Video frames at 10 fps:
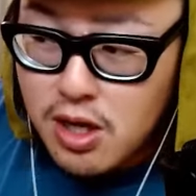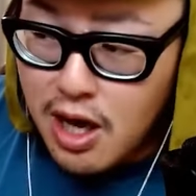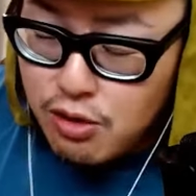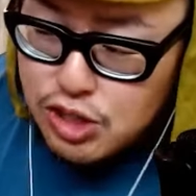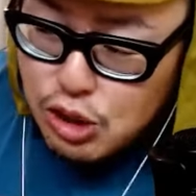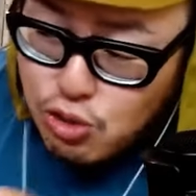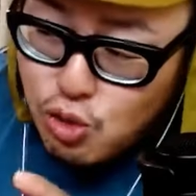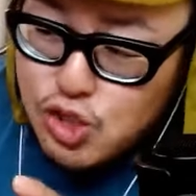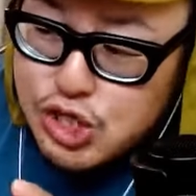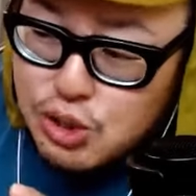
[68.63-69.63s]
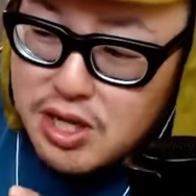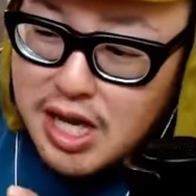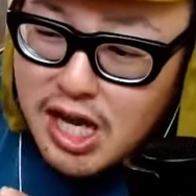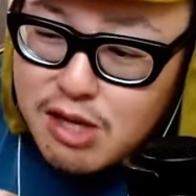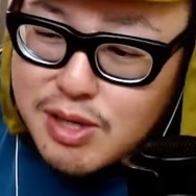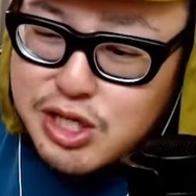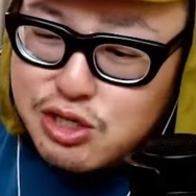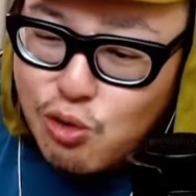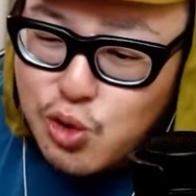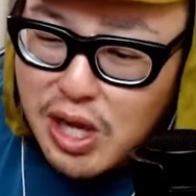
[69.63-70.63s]
あの、人と一緒に会話す
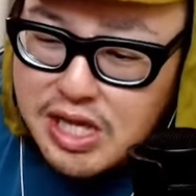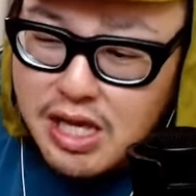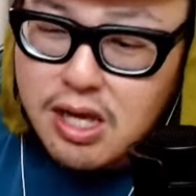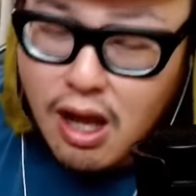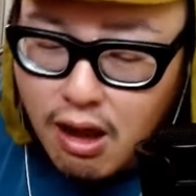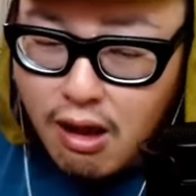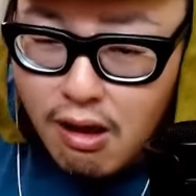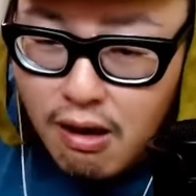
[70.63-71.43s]
ることができない。